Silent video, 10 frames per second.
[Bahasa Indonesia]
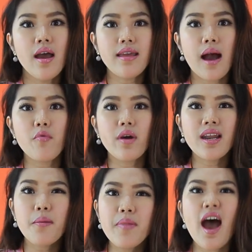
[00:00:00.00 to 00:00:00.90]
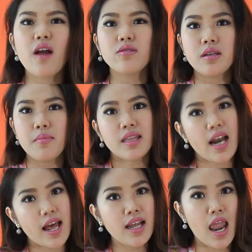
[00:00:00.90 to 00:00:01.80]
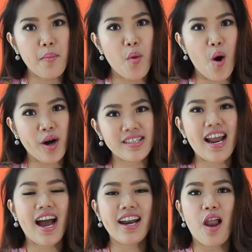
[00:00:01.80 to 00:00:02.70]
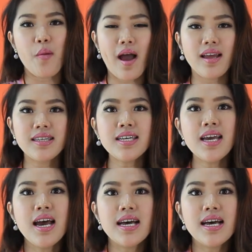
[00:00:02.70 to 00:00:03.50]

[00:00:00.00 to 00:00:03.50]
yang mungkin lebih harus lebih terlihat glamor Sedangkan kalau pagi sih